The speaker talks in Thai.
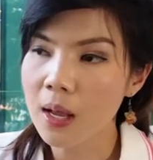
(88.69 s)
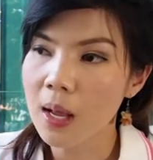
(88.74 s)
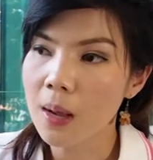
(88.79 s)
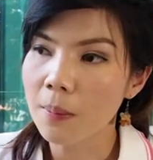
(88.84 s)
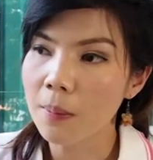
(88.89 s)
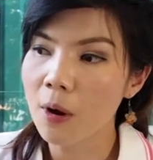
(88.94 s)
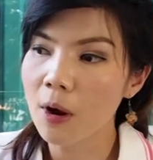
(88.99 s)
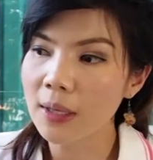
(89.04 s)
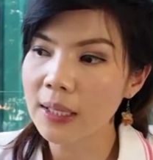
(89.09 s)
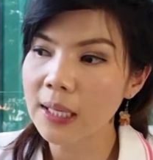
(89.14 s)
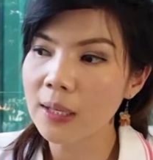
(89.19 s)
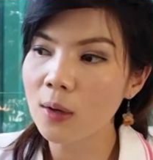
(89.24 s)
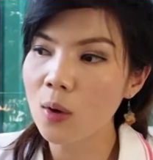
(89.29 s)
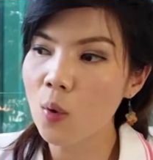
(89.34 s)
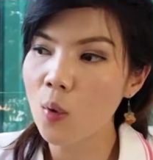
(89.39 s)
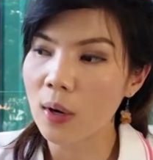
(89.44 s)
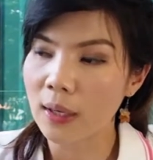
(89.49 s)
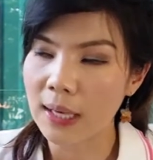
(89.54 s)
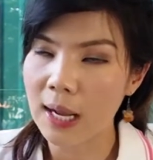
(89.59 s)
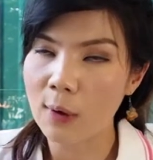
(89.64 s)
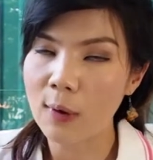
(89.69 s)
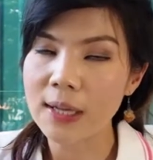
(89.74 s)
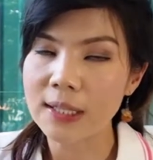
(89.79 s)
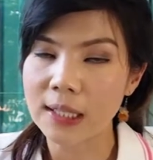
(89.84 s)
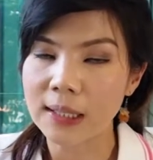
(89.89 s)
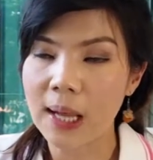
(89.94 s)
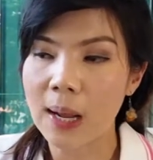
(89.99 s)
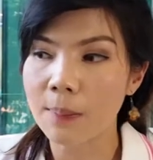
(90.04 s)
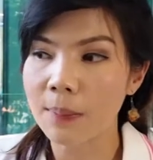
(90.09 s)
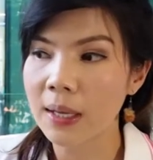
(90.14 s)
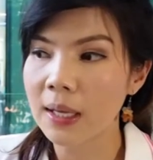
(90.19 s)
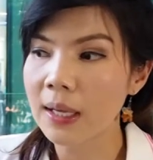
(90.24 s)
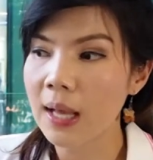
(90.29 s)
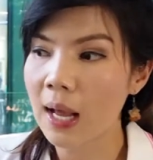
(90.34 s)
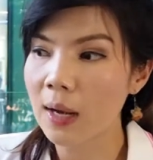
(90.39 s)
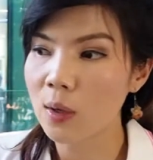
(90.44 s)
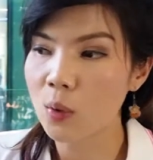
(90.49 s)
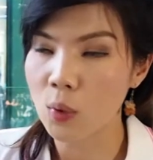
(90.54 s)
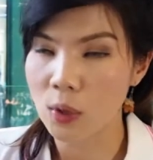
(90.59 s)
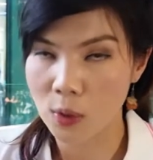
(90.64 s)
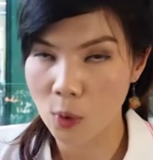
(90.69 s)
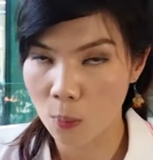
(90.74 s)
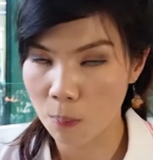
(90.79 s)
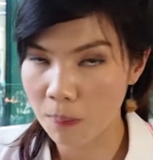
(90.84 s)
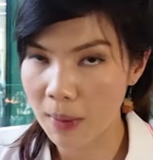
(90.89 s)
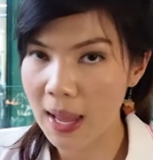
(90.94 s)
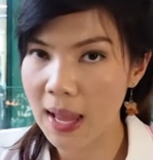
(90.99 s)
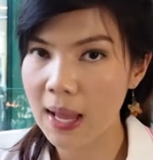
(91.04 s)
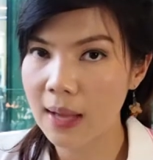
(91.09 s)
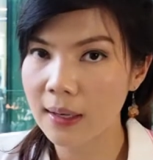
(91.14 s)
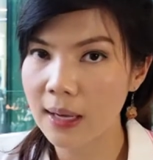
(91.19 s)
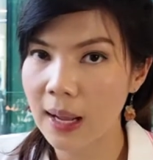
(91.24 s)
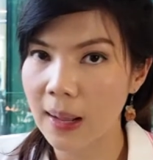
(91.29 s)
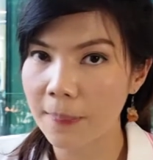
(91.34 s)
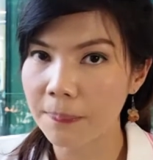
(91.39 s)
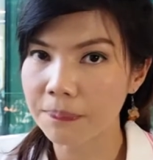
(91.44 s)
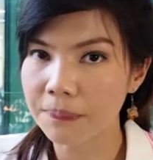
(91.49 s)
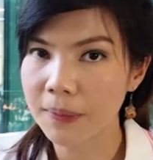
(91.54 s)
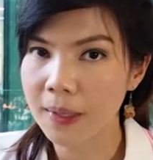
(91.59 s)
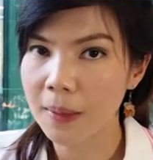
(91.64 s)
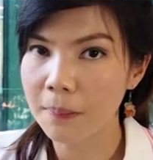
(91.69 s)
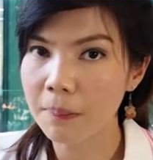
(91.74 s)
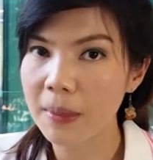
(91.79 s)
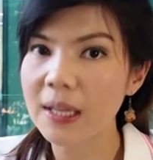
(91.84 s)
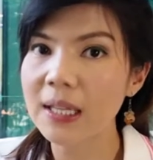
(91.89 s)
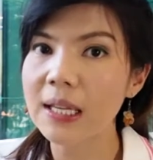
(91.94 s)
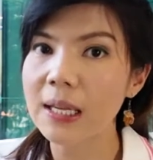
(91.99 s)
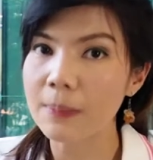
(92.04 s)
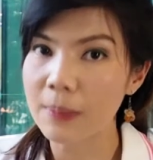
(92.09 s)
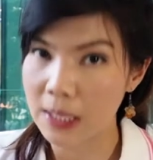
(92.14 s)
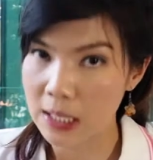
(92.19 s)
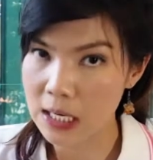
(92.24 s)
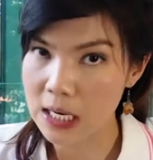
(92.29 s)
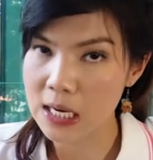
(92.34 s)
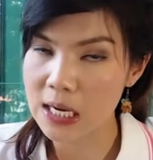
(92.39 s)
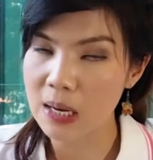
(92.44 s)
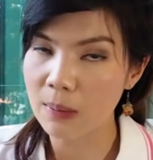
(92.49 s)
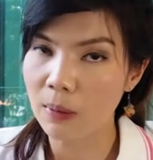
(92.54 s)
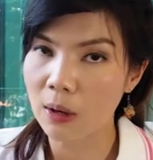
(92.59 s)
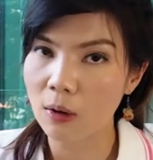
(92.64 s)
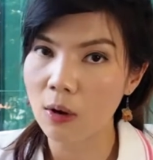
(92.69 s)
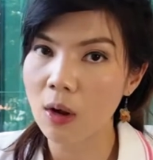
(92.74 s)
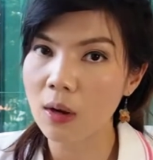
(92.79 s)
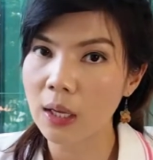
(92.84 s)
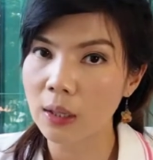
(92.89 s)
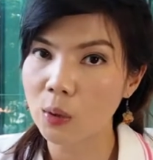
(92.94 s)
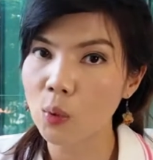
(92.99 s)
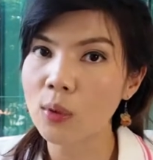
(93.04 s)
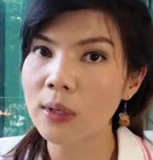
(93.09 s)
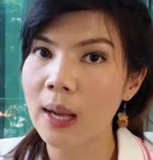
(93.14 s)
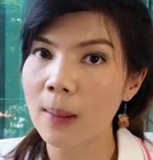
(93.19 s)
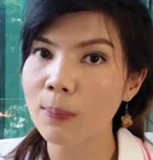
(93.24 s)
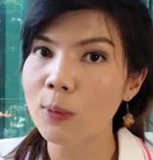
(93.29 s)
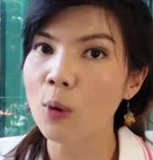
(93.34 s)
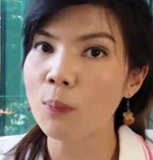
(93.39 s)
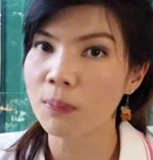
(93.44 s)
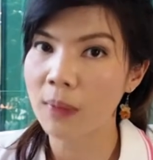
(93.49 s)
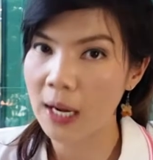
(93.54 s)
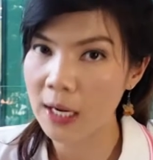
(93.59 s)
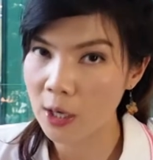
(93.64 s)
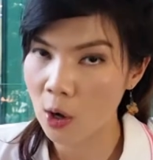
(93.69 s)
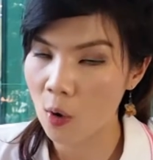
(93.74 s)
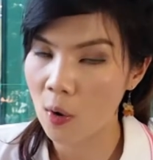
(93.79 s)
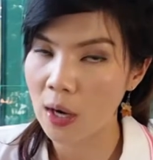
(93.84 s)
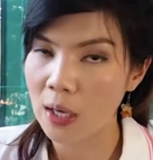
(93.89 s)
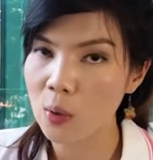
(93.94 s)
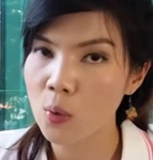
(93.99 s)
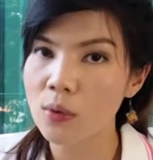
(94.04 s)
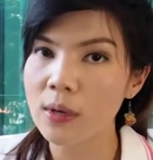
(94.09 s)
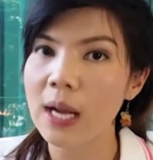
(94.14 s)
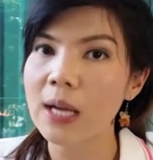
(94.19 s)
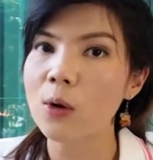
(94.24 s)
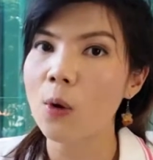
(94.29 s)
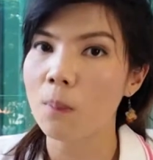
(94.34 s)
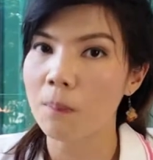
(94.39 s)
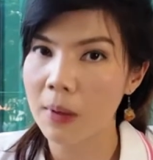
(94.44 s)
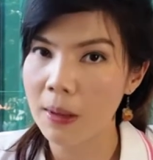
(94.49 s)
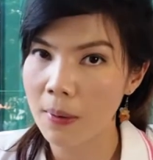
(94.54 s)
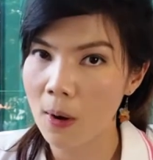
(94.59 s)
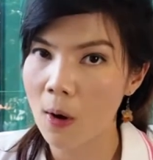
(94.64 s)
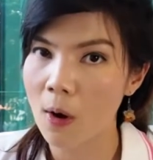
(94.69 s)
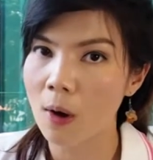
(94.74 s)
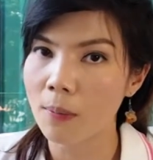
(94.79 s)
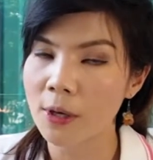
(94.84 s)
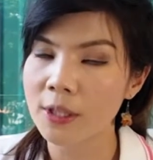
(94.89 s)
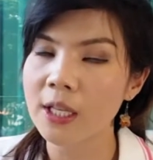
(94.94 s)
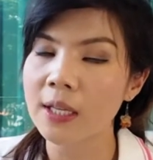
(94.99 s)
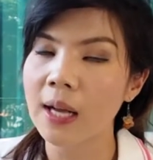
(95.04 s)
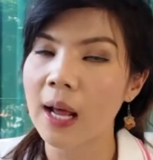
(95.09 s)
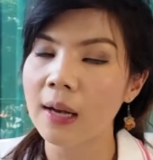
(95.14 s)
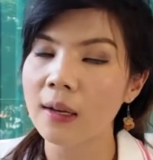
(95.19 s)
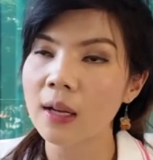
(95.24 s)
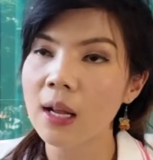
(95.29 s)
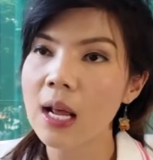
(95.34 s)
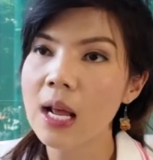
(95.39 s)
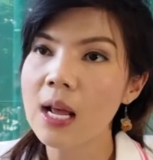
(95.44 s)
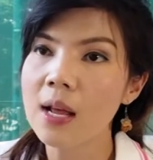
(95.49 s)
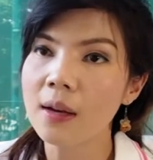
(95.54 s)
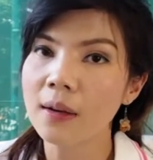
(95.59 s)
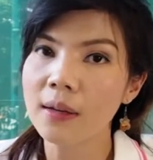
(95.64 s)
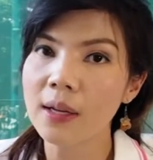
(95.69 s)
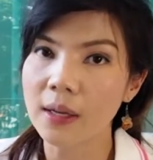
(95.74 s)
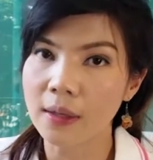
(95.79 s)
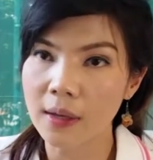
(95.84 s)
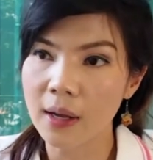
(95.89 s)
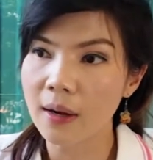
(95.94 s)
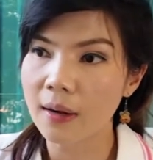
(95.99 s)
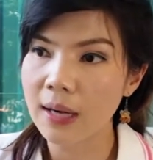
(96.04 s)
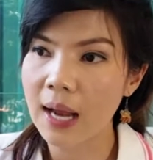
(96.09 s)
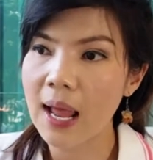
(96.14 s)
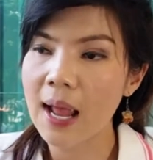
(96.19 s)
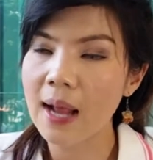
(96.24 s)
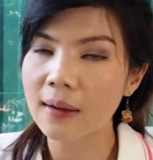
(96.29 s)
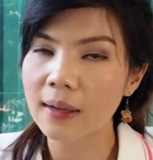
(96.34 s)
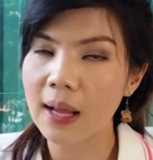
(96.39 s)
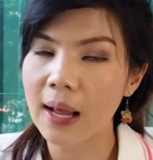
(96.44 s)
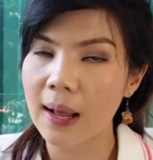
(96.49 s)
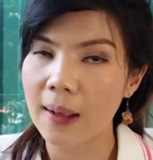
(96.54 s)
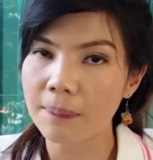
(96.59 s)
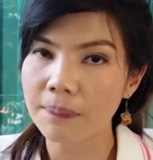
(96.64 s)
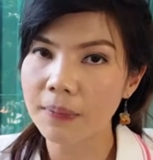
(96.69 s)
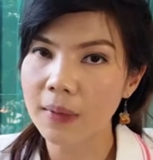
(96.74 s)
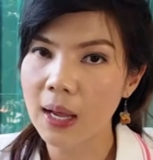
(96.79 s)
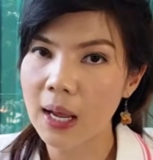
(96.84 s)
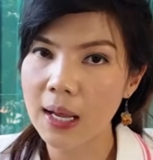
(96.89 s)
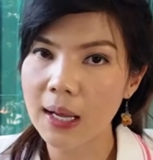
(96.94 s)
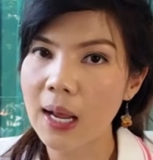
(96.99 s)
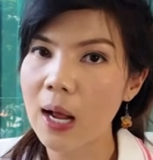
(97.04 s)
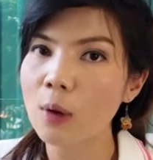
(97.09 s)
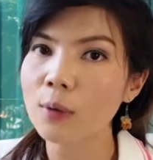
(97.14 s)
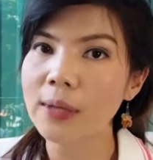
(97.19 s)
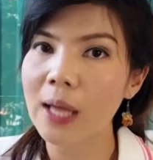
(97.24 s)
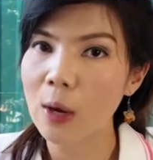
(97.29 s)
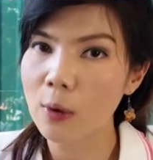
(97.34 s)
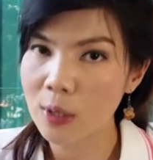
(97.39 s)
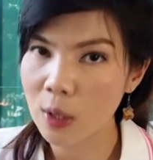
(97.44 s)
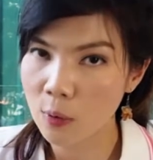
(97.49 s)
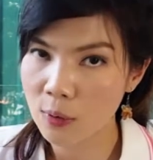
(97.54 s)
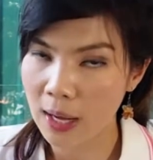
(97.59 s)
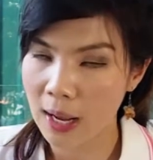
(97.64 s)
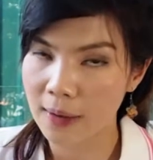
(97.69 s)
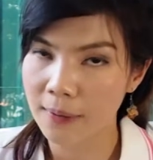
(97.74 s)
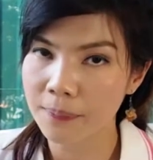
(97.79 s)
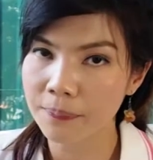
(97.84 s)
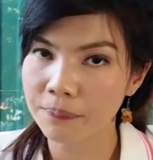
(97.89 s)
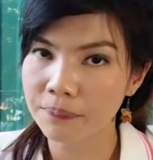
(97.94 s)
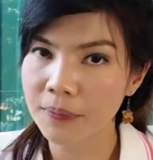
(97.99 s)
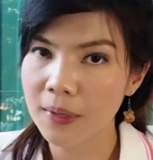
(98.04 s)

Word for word: พอกินขวดแล้วอาจจะทำให้การดูดนมแม่เนี่ยไม่ดีเหมือนเดิมแล้วก็กระตุ้นน้ำนมได้น้อยลูกได้นมไม่พอเพราะฉะนั้นหนึ่งเดือนแรกเนี่ยให้เข้าเต้าเท่านั้น